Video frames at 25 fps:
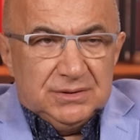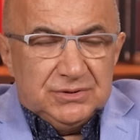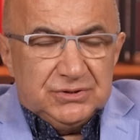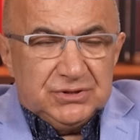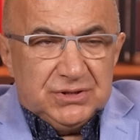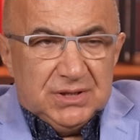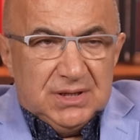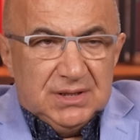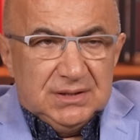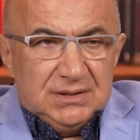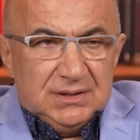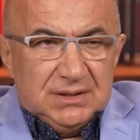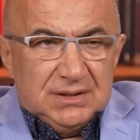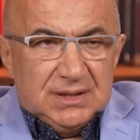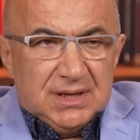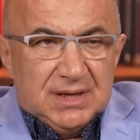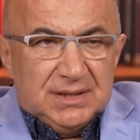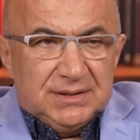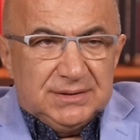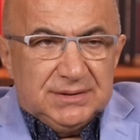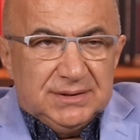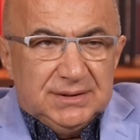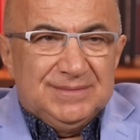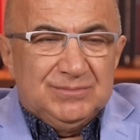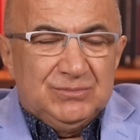canlılar,
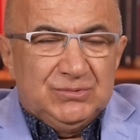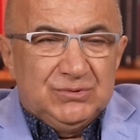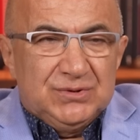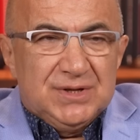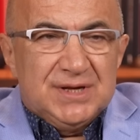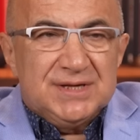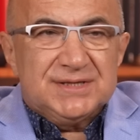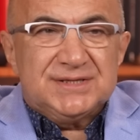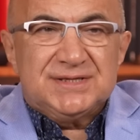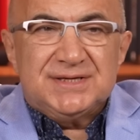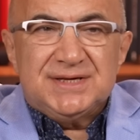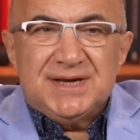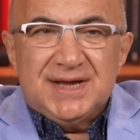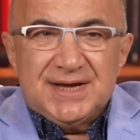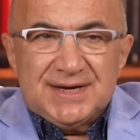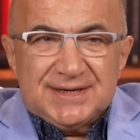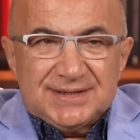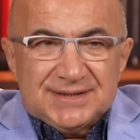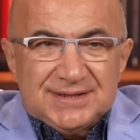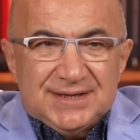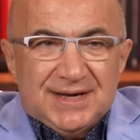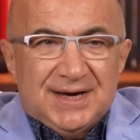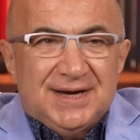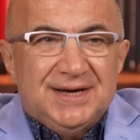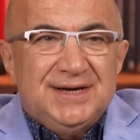buna
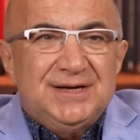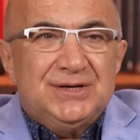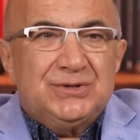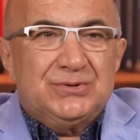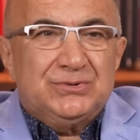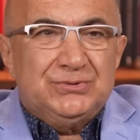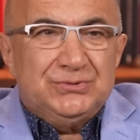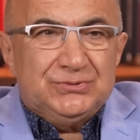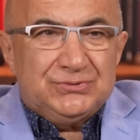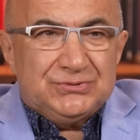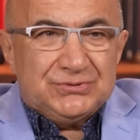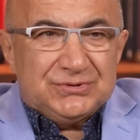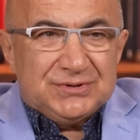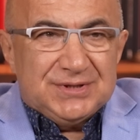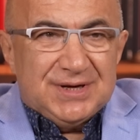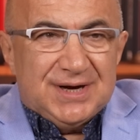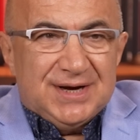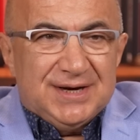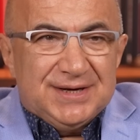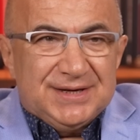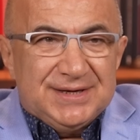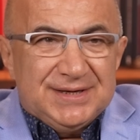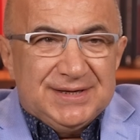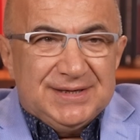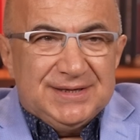sinek dahil, kuş
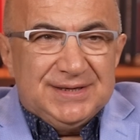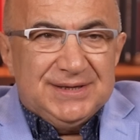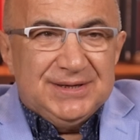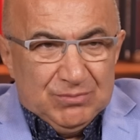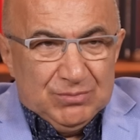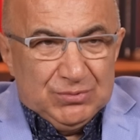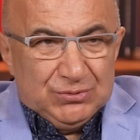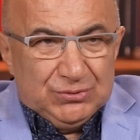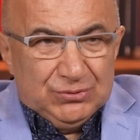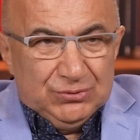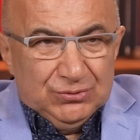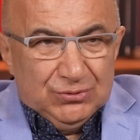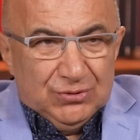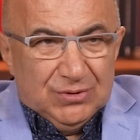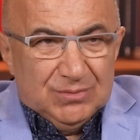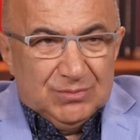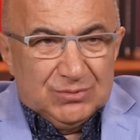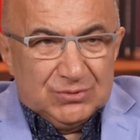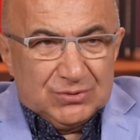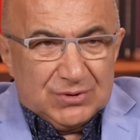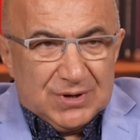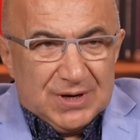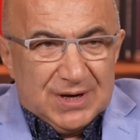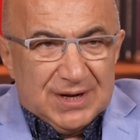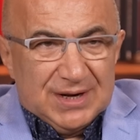dahil, bütün
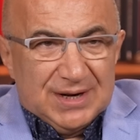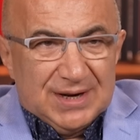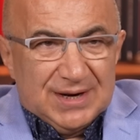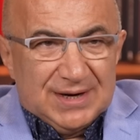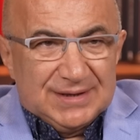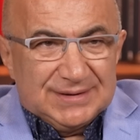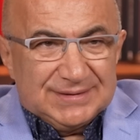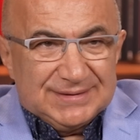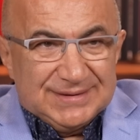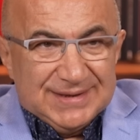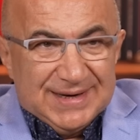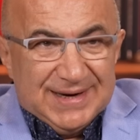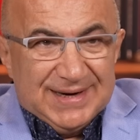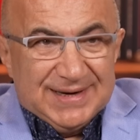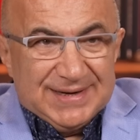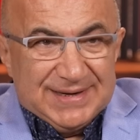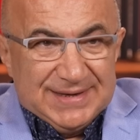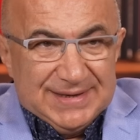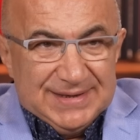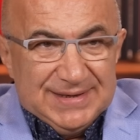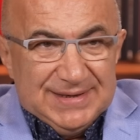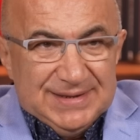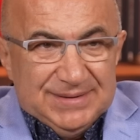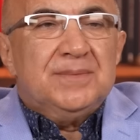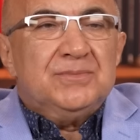omurgalılar
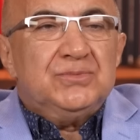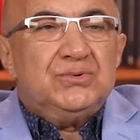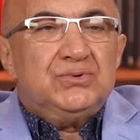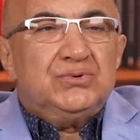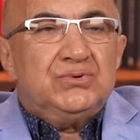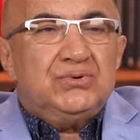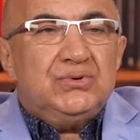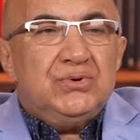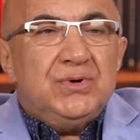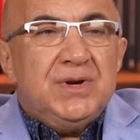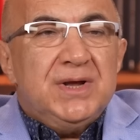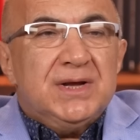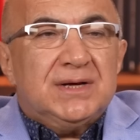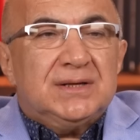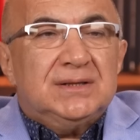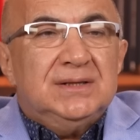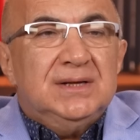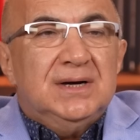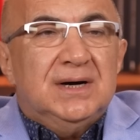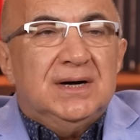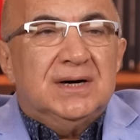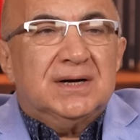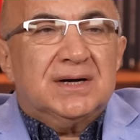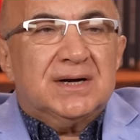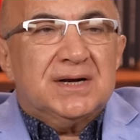dahil sürekli
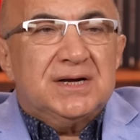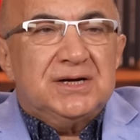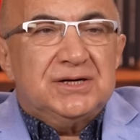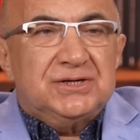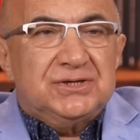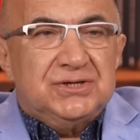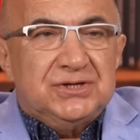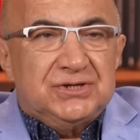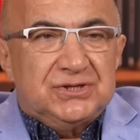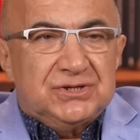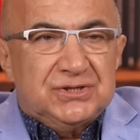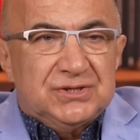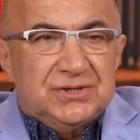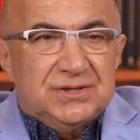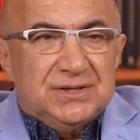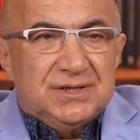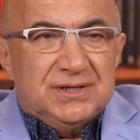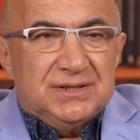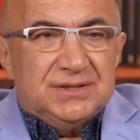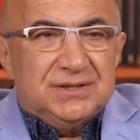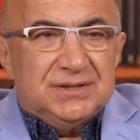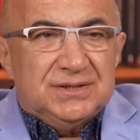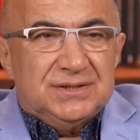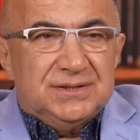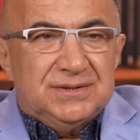arayış
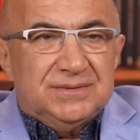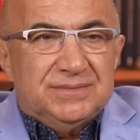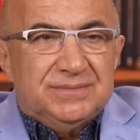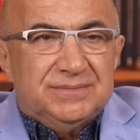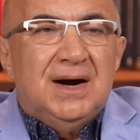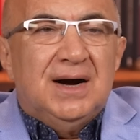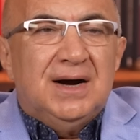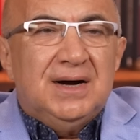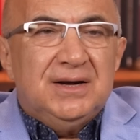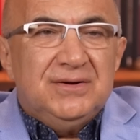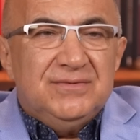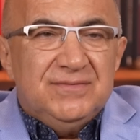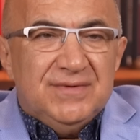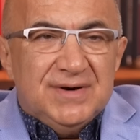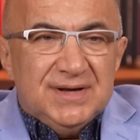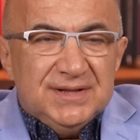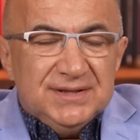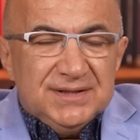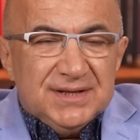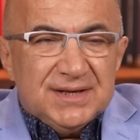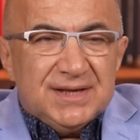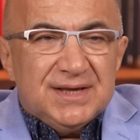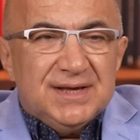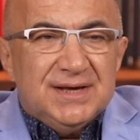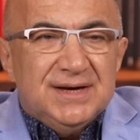içindedir.
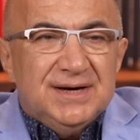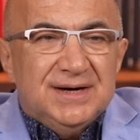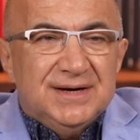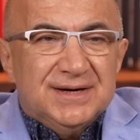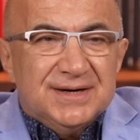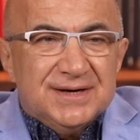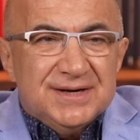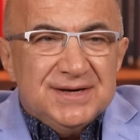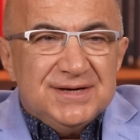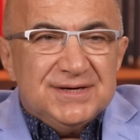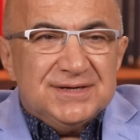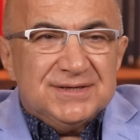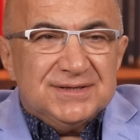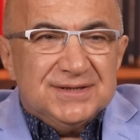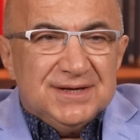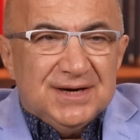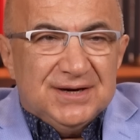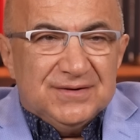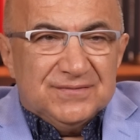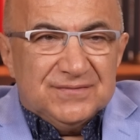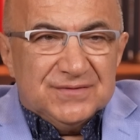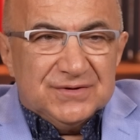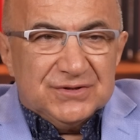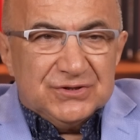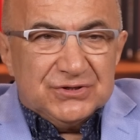Hayvandaki arayış
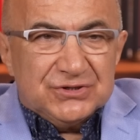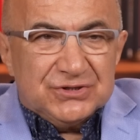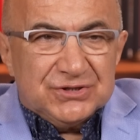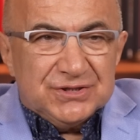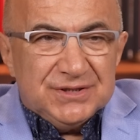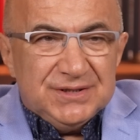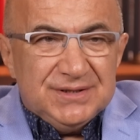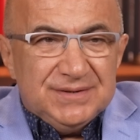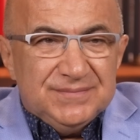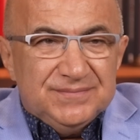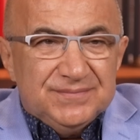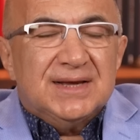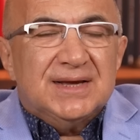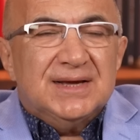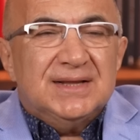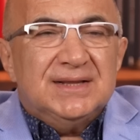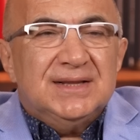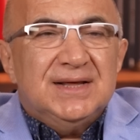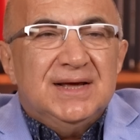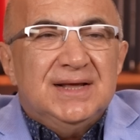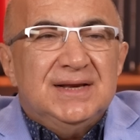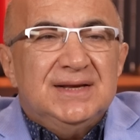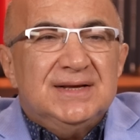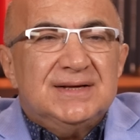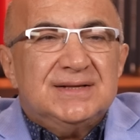davranışı
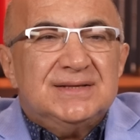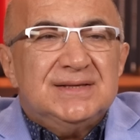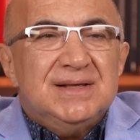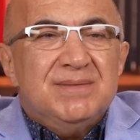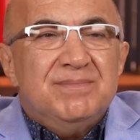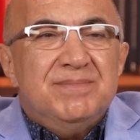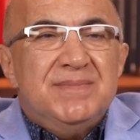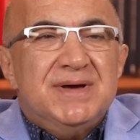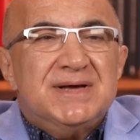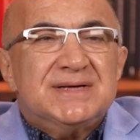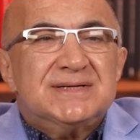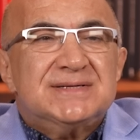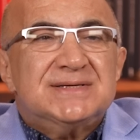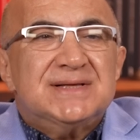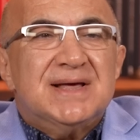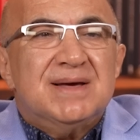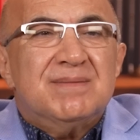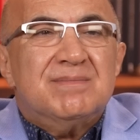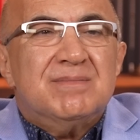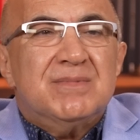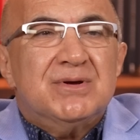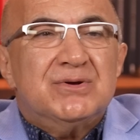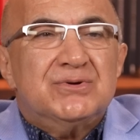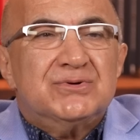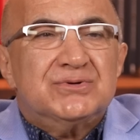genellikle
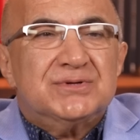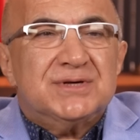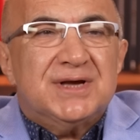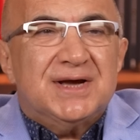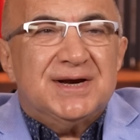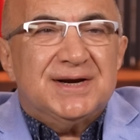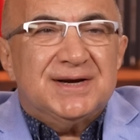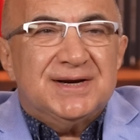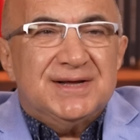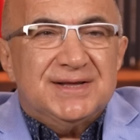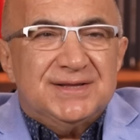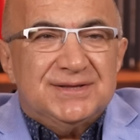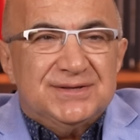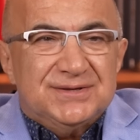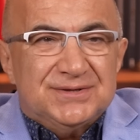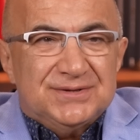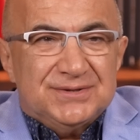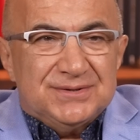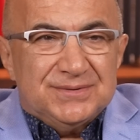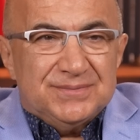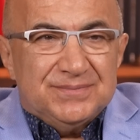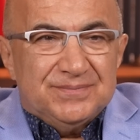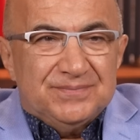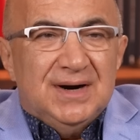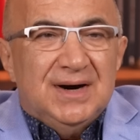beslenme
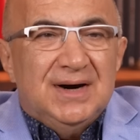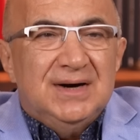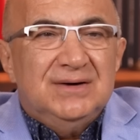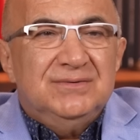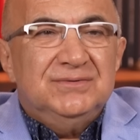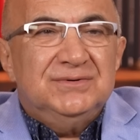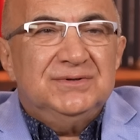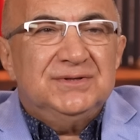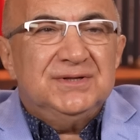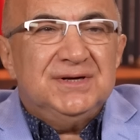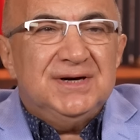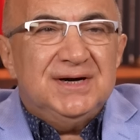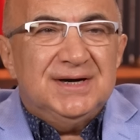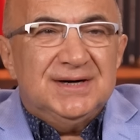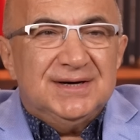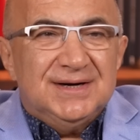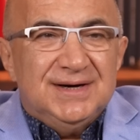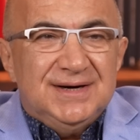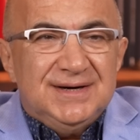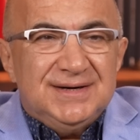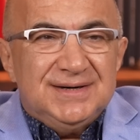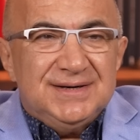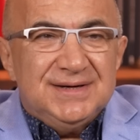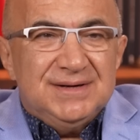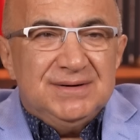üzerinedir. Avını arar,